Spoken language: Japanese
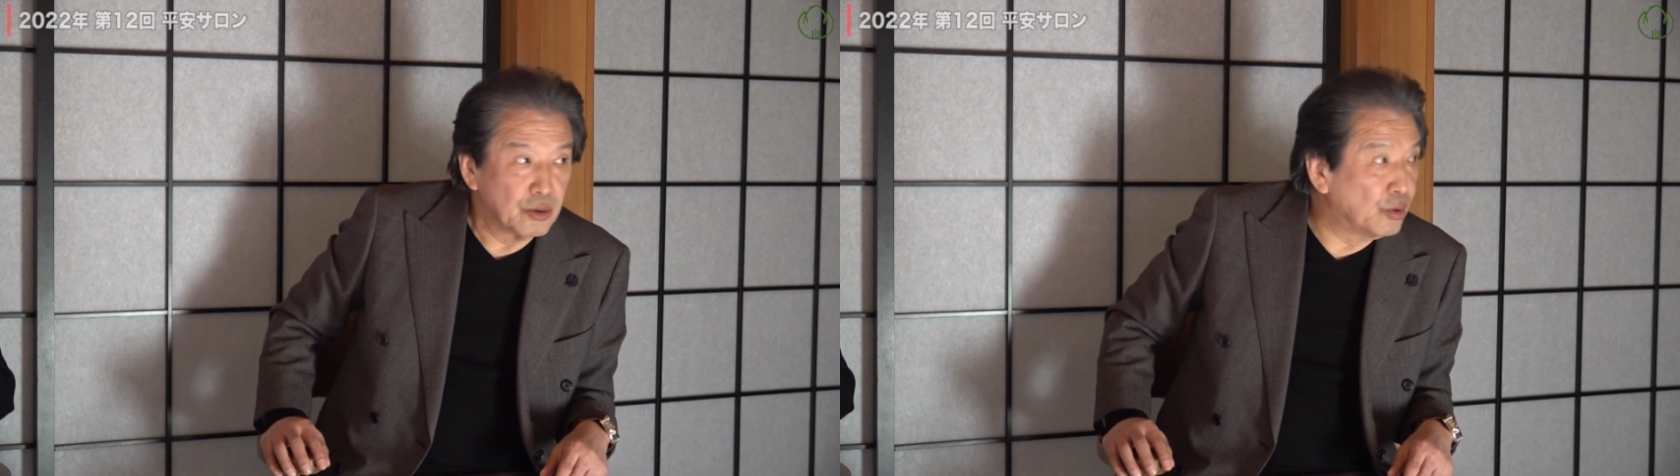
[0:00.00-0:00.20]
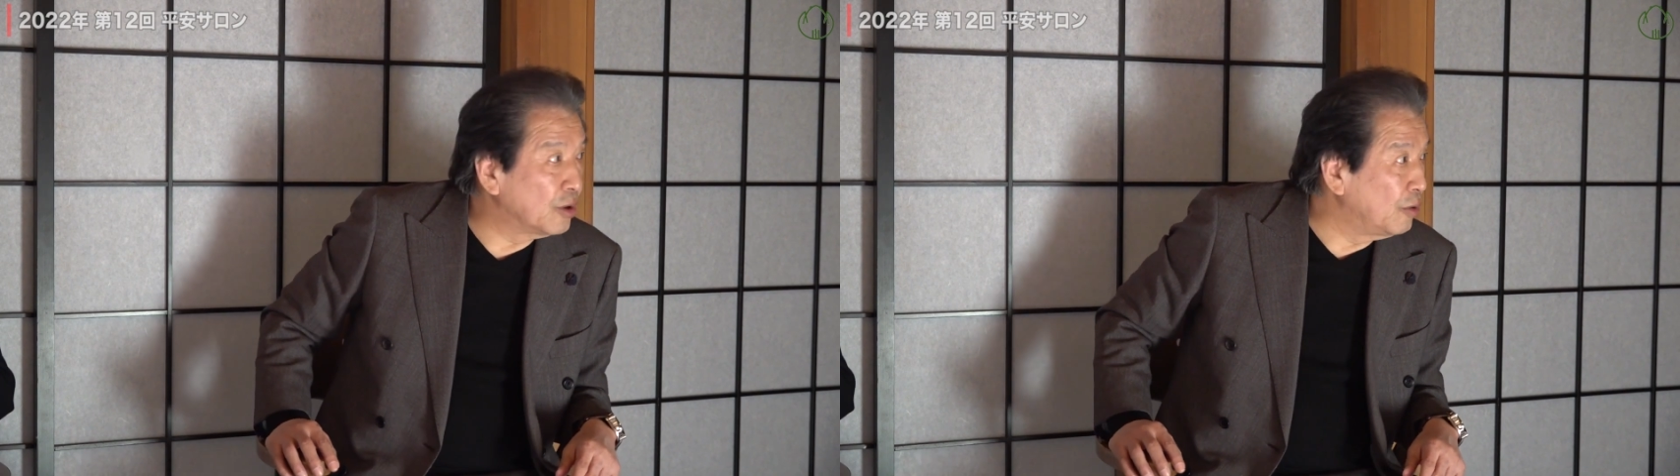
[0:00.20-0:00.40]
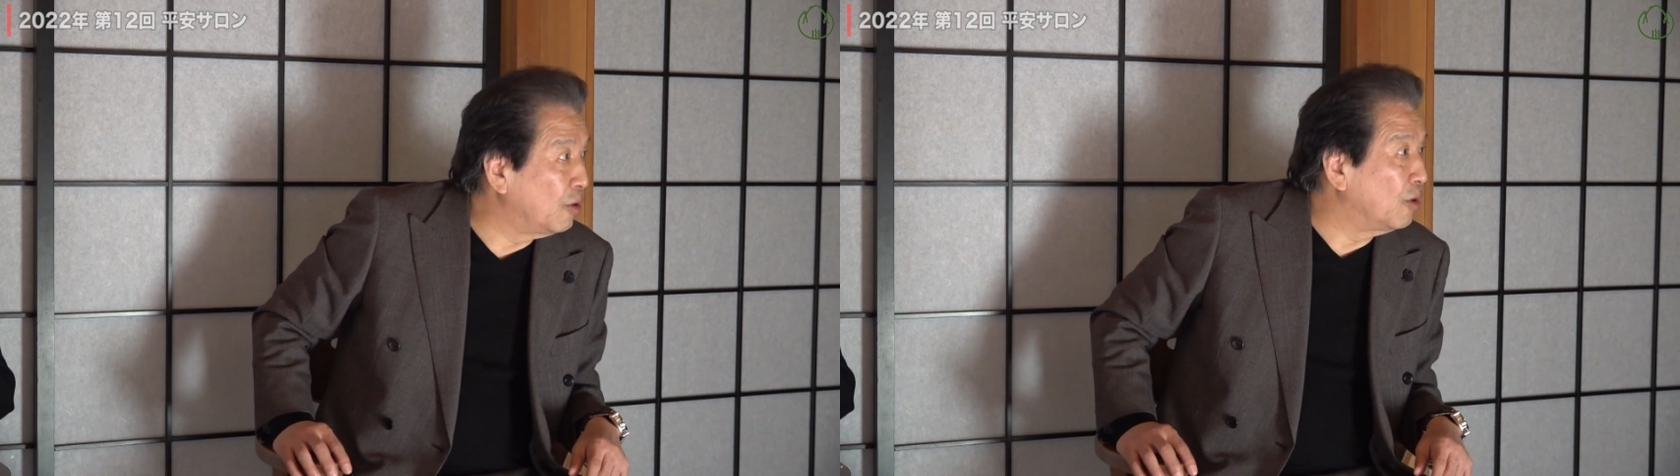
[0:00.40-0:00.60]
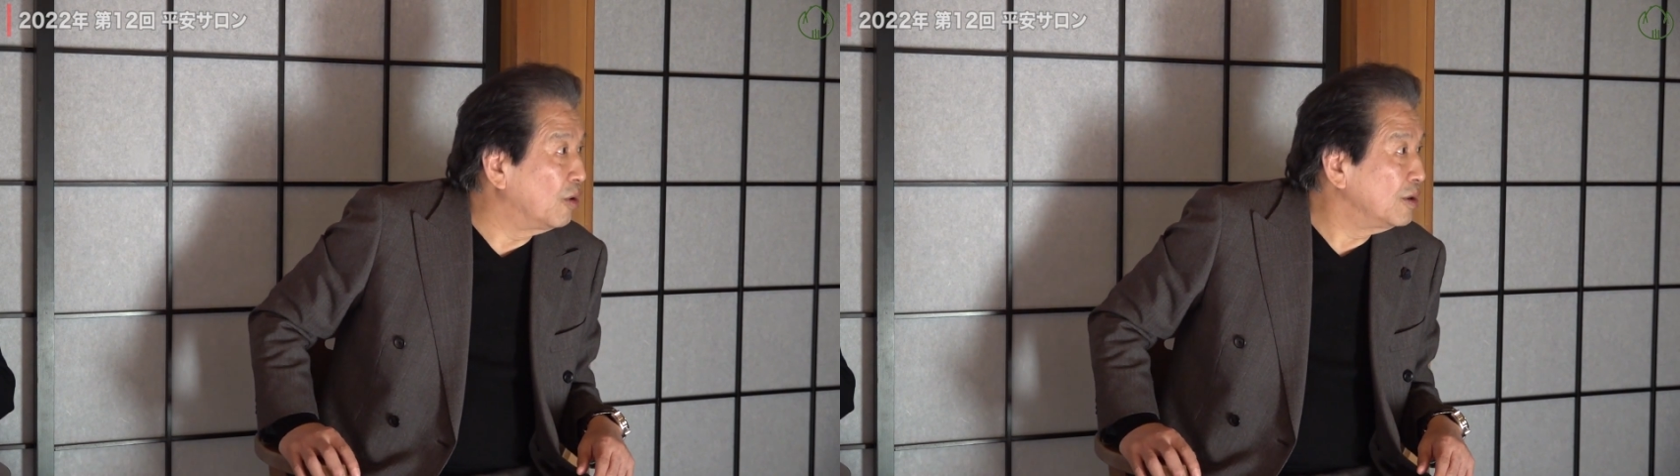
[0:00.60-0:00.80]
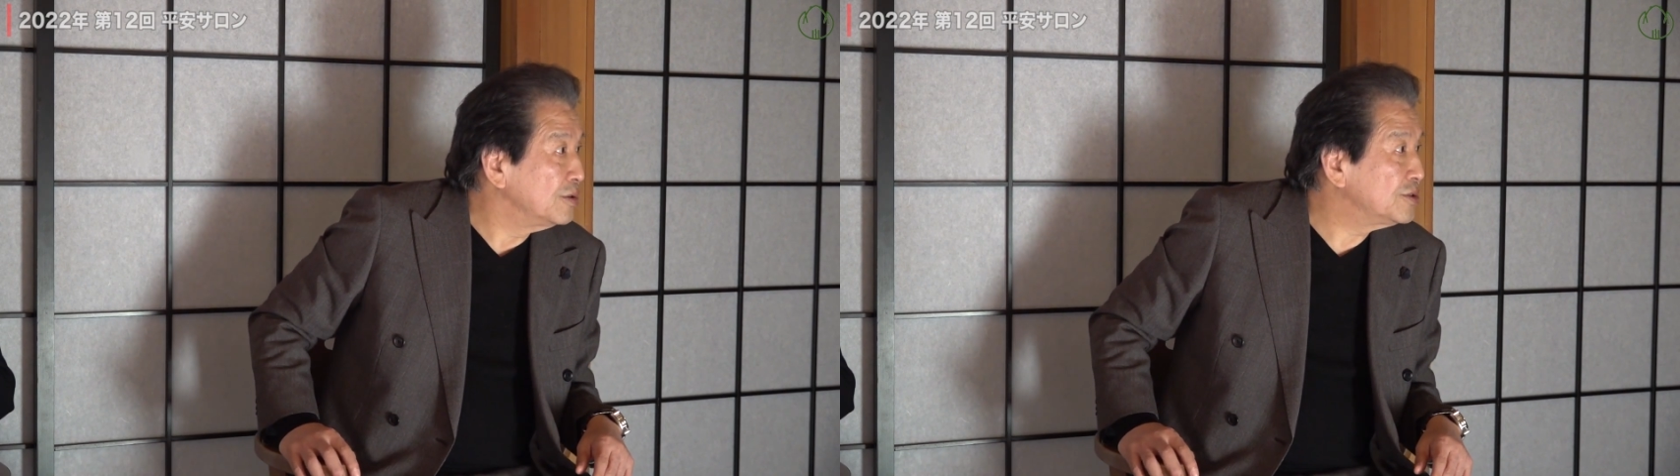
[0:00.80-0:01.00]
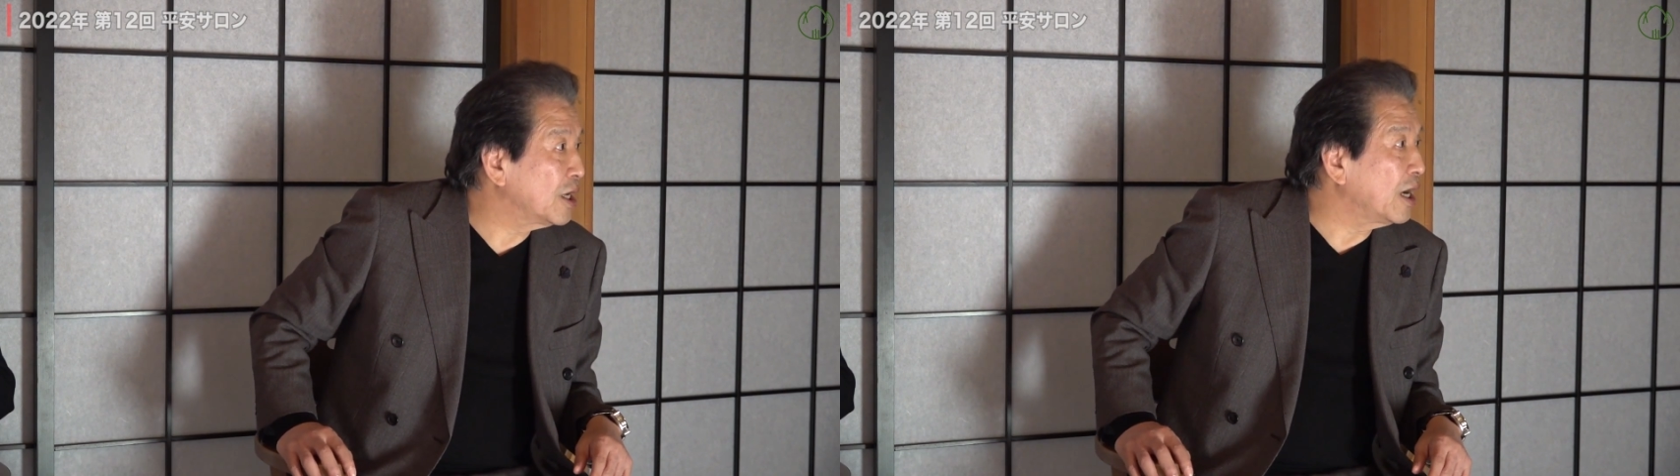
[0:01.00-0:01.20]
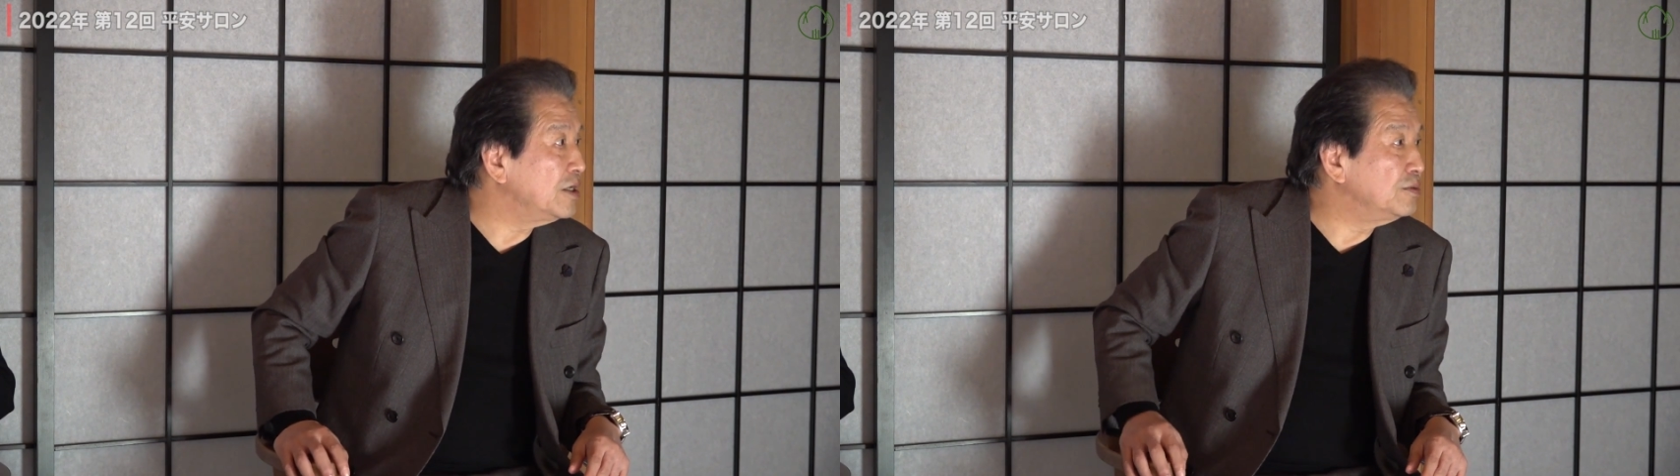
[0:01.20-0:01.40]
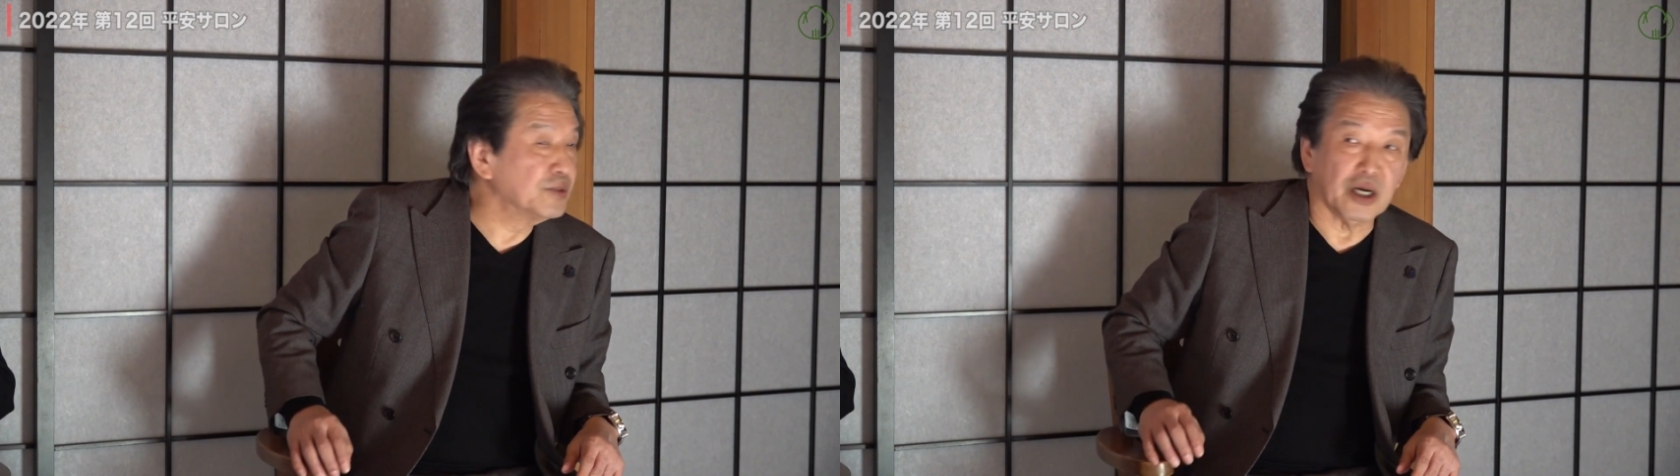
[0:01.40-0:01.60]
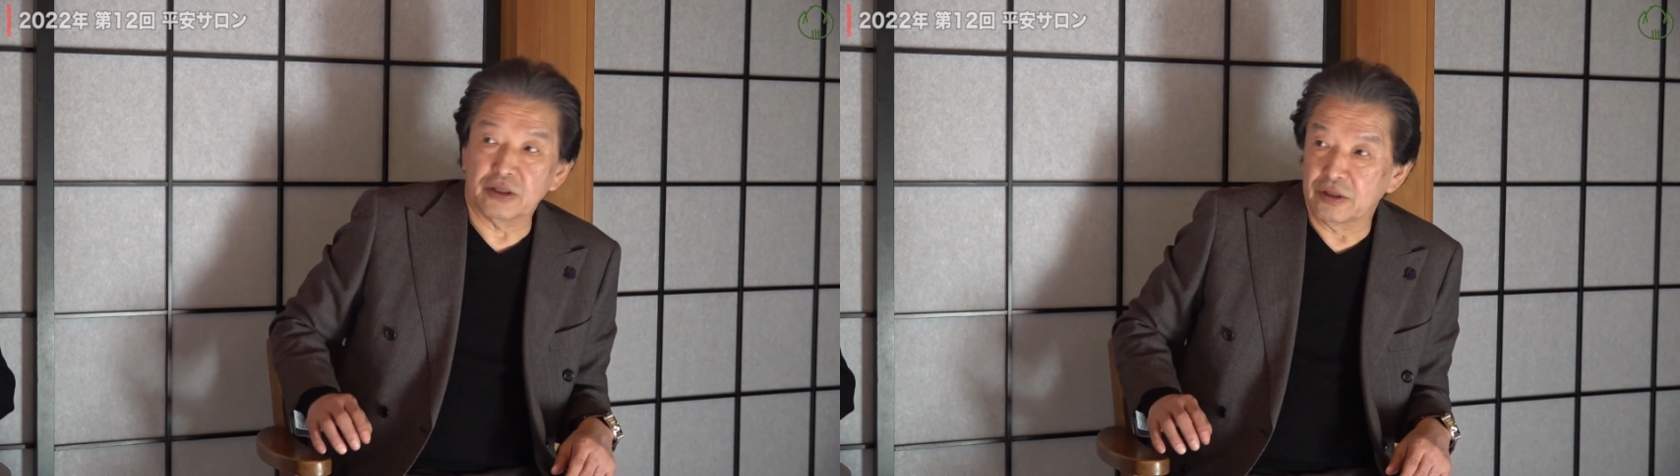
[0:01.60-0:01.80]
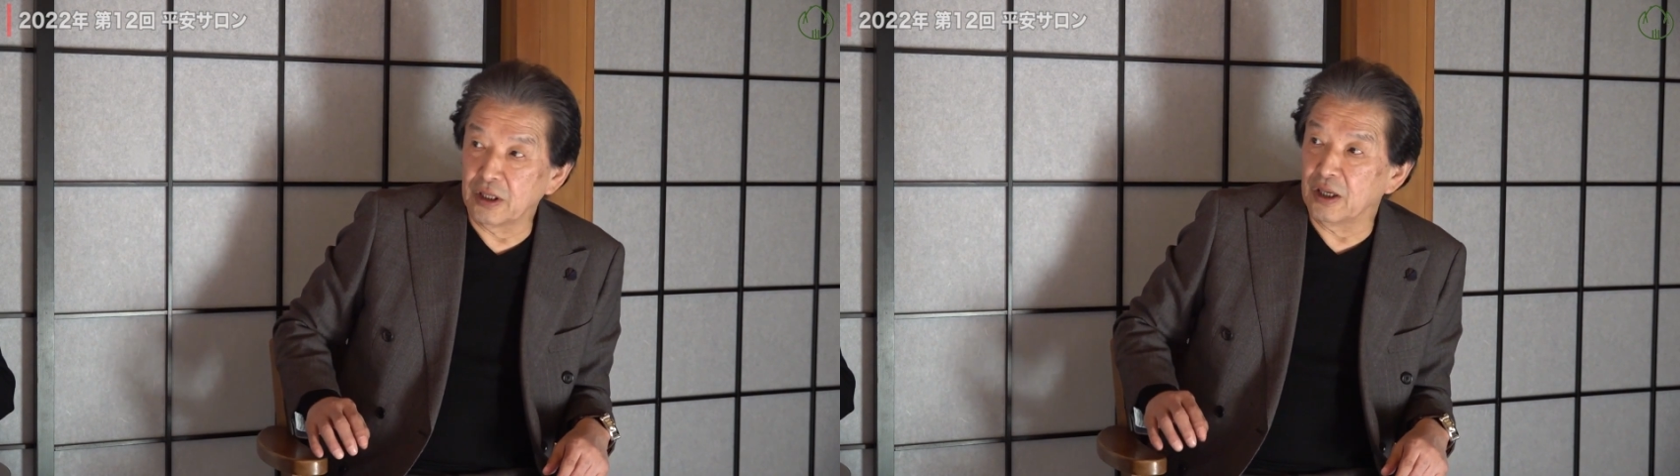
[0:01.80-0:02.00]
これを世界に向
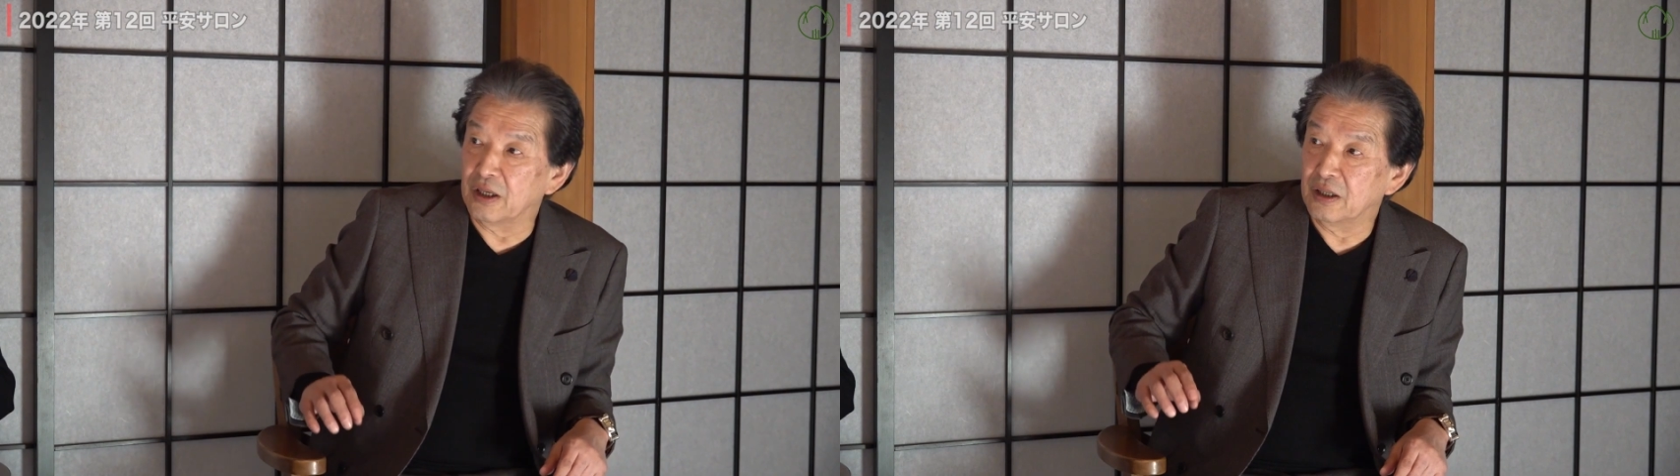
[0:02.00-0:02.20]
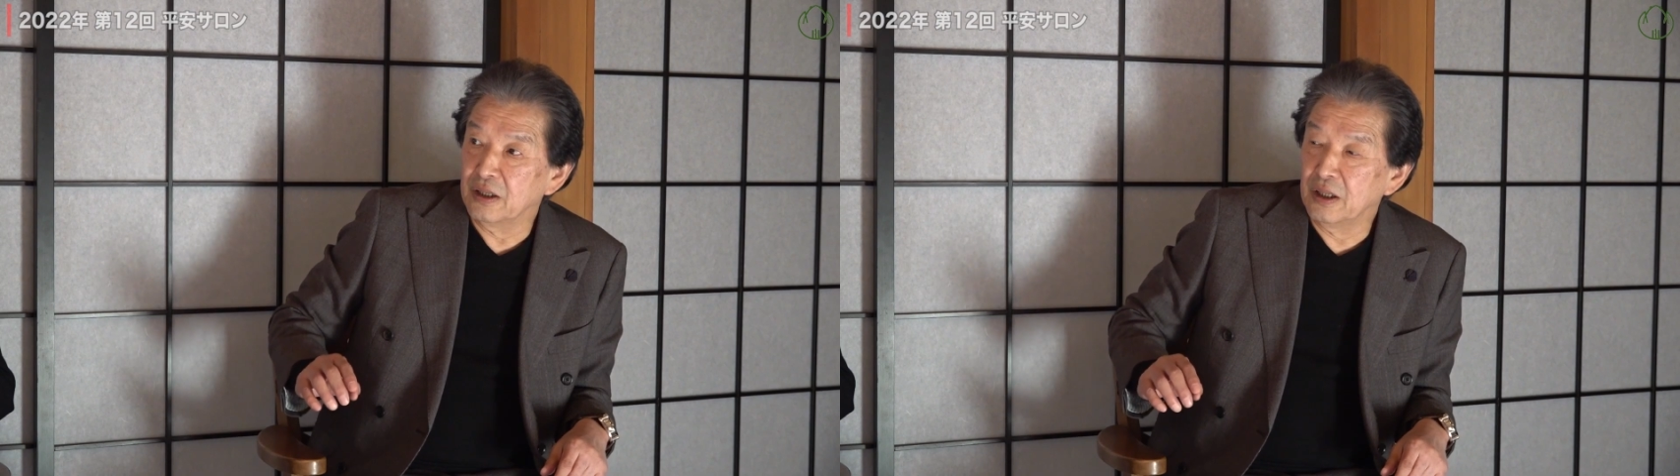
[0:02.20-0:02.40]
かって